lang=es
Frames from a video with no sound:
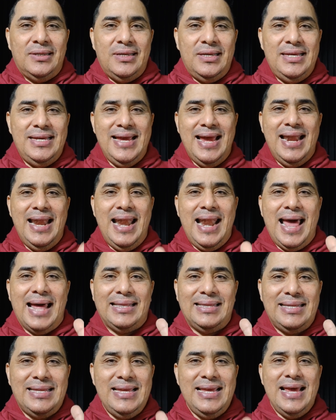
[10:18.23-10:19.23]
y en
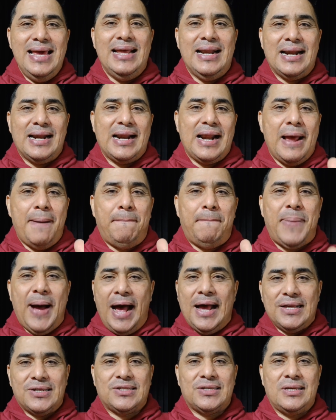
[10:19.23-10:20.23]
la tierra
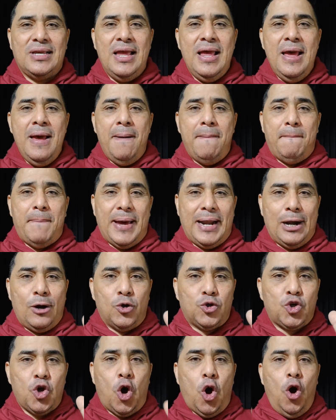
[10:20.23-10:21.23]
paz para
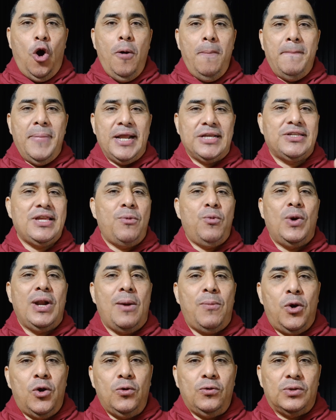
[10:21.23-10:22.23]
los hombres de buena
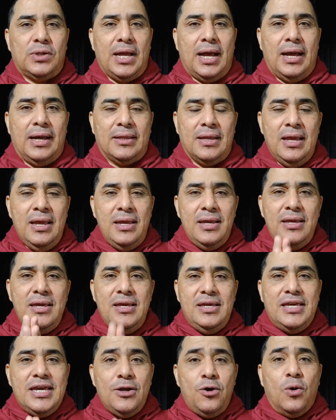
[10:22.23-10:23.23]
voluntad.
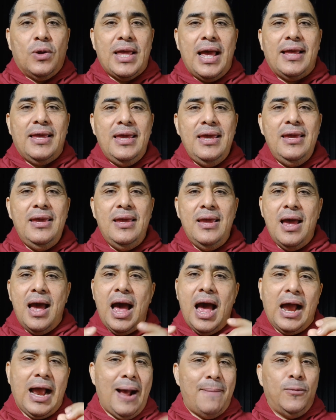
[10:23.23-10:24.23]
Y quiero que aquí
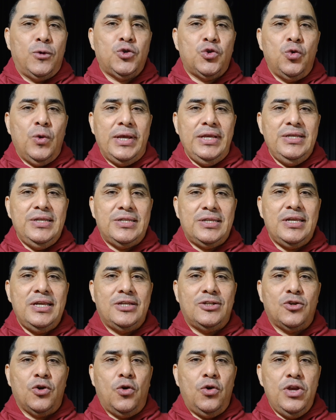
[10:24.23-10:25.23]
hagamos un
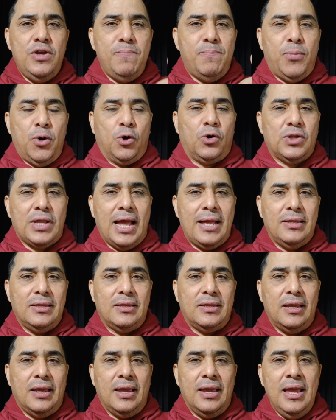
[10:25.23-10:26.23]
inciso
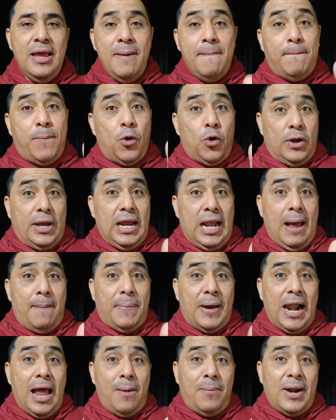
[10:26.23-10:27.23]
importante, porque la
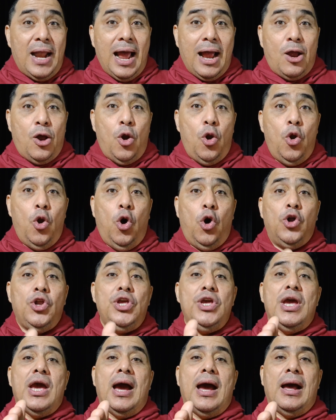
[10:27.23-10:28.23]
palabra
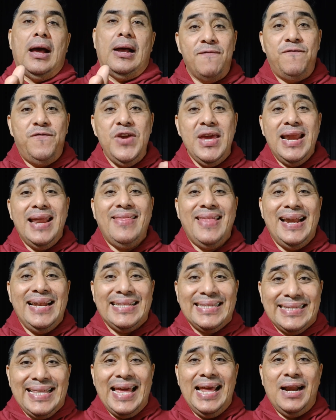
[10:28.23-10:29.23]
gloria viene
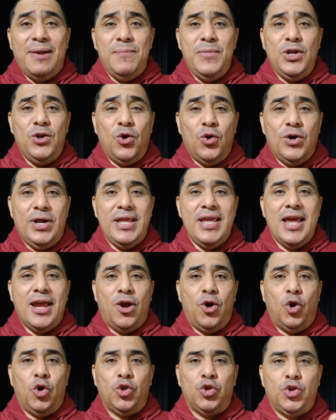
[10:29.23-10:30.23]
del término
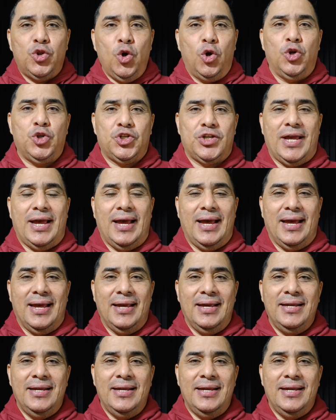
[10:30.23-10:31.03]
griego dosa,